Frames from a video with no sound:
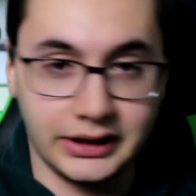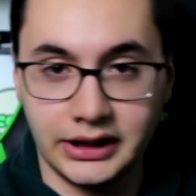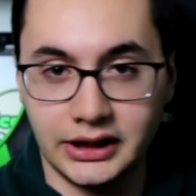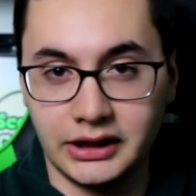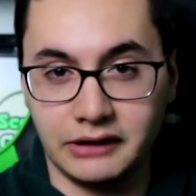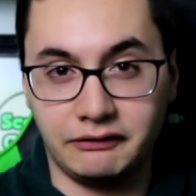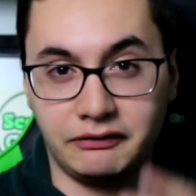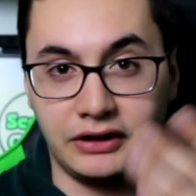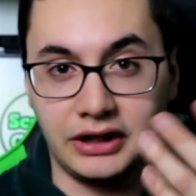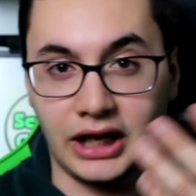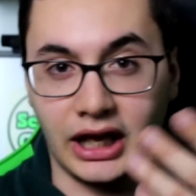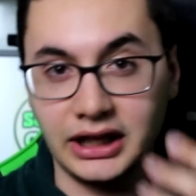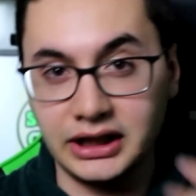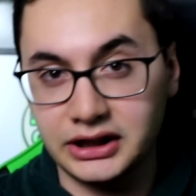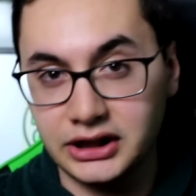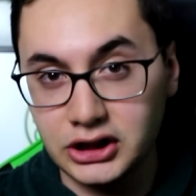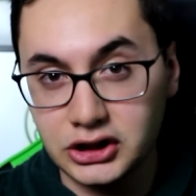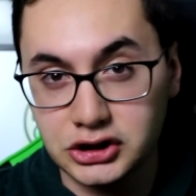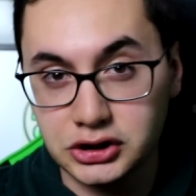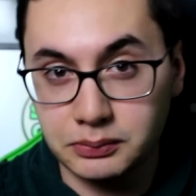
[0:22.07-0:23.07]
Vi
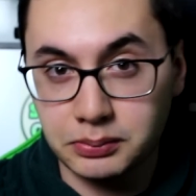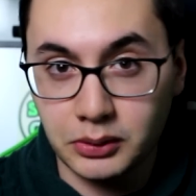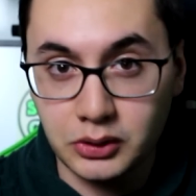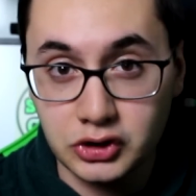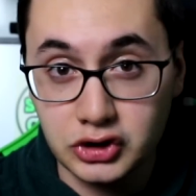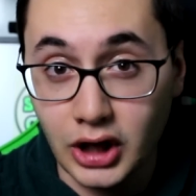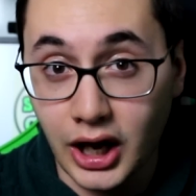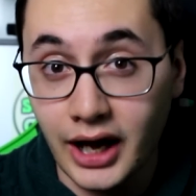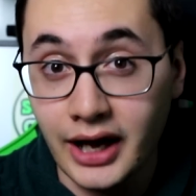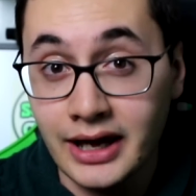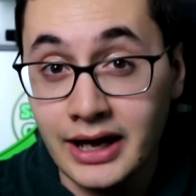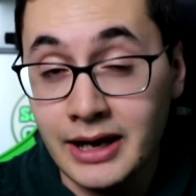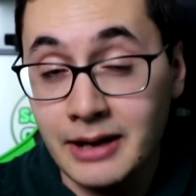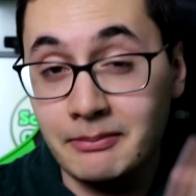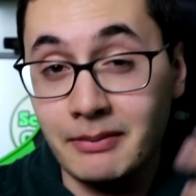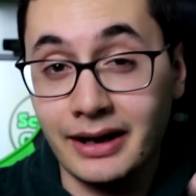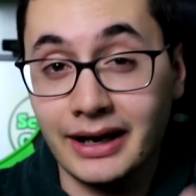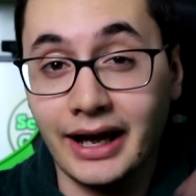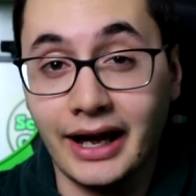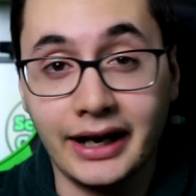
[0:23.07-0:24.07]
anticipo già
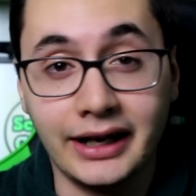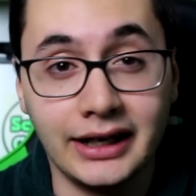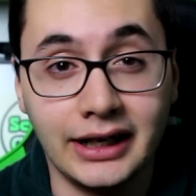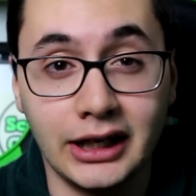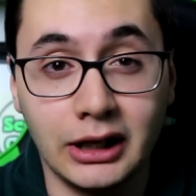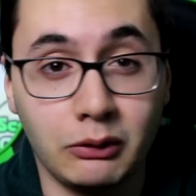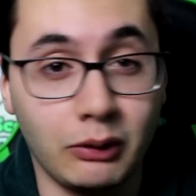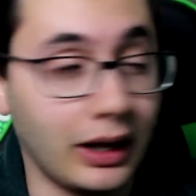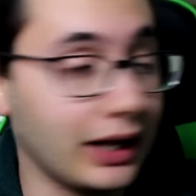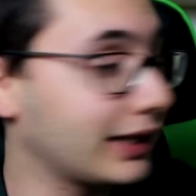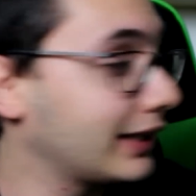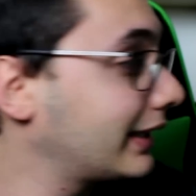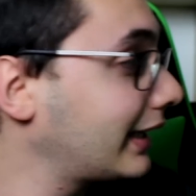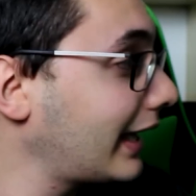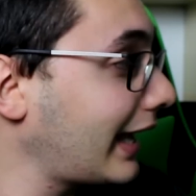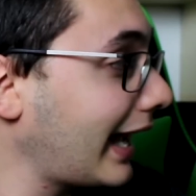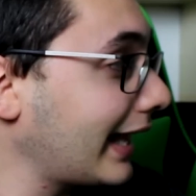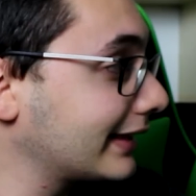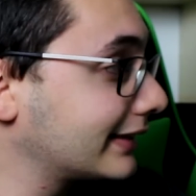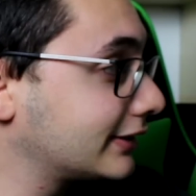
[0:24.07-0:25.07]
magari
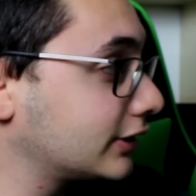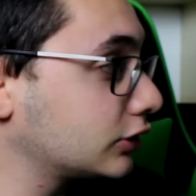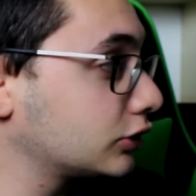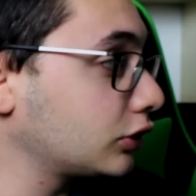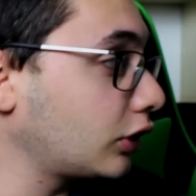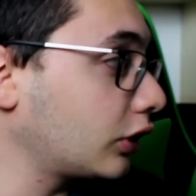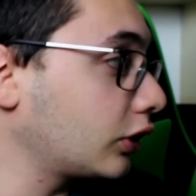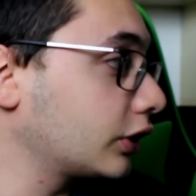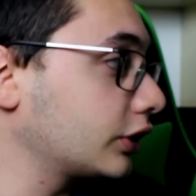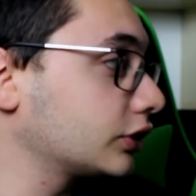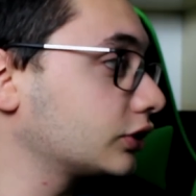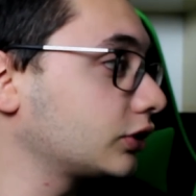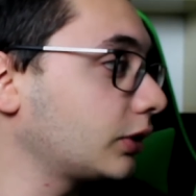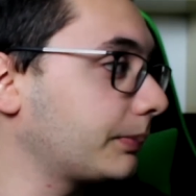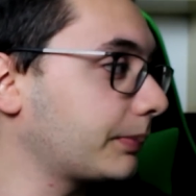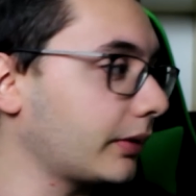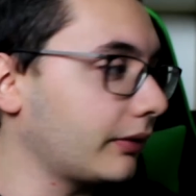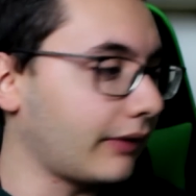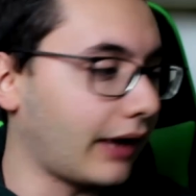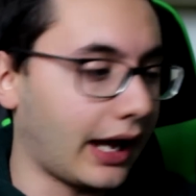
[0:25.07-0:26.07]
qualche accessorio che
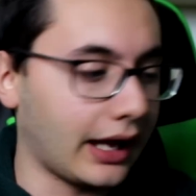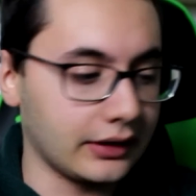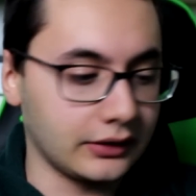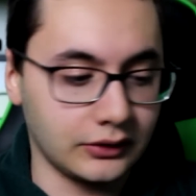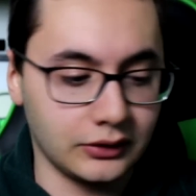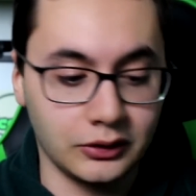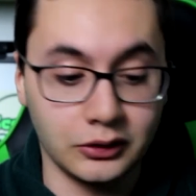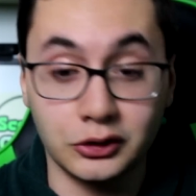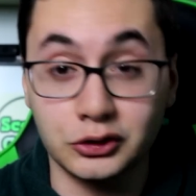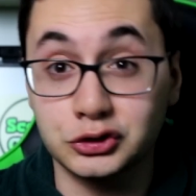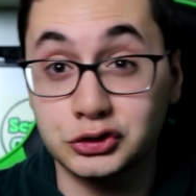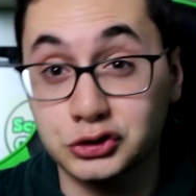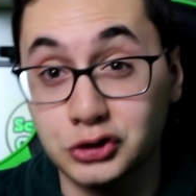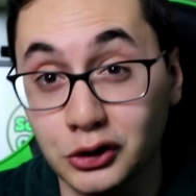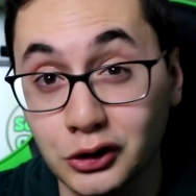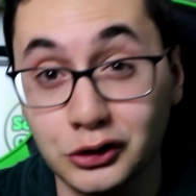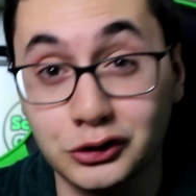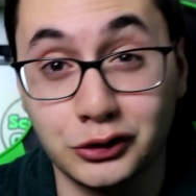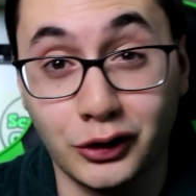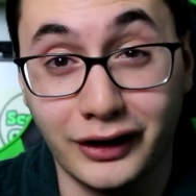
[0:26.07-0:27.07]
sto provando.
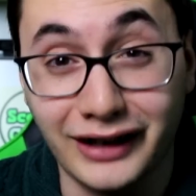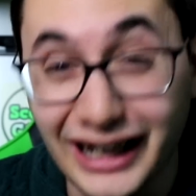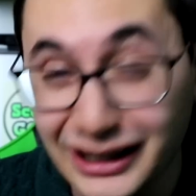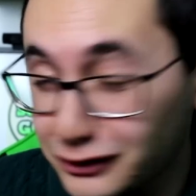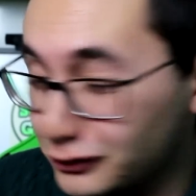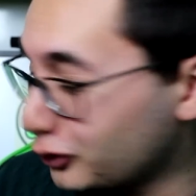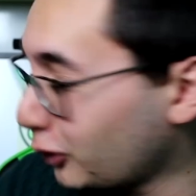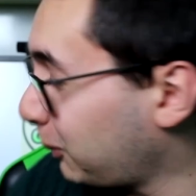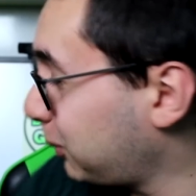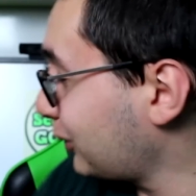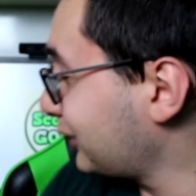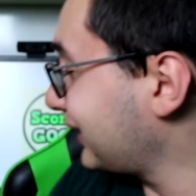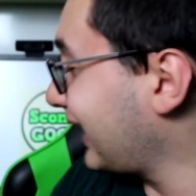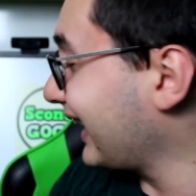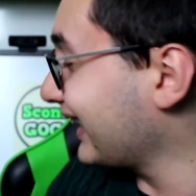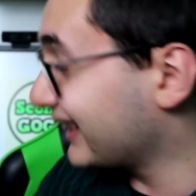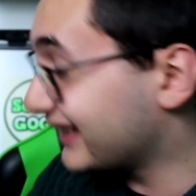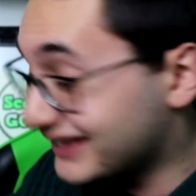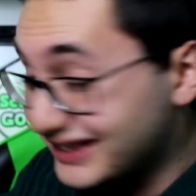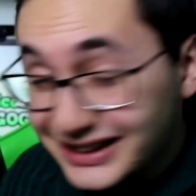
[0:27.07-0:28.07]
Sono tornato dopo
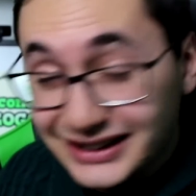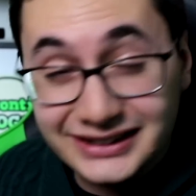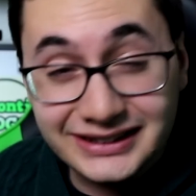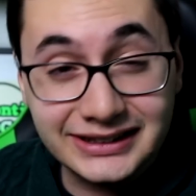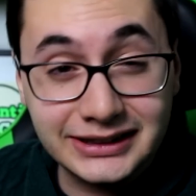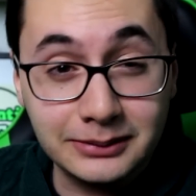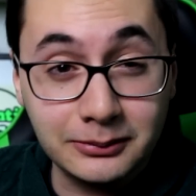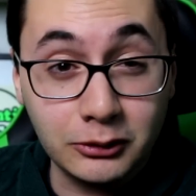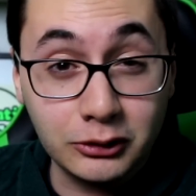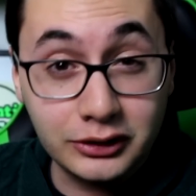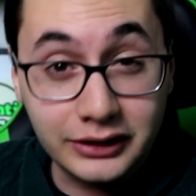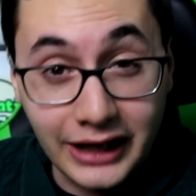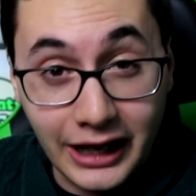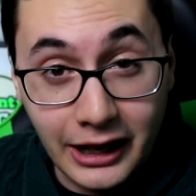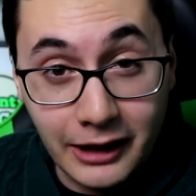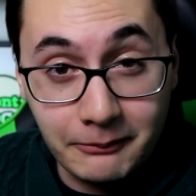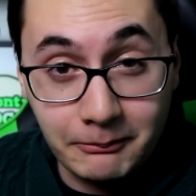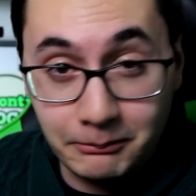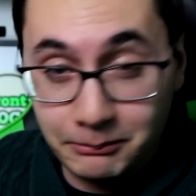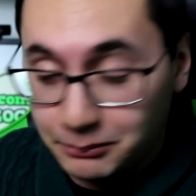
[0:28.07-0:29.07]
tantissimo
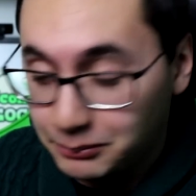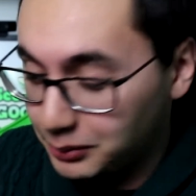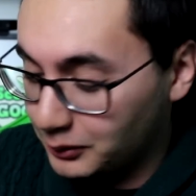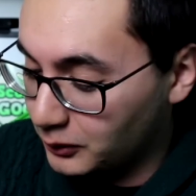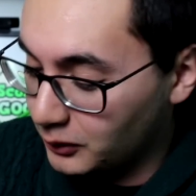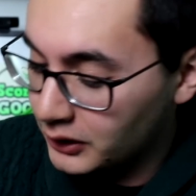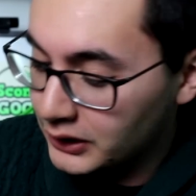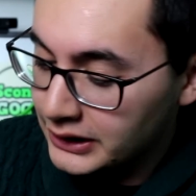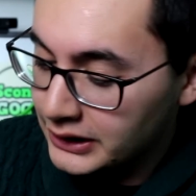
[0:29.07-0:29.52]
tempo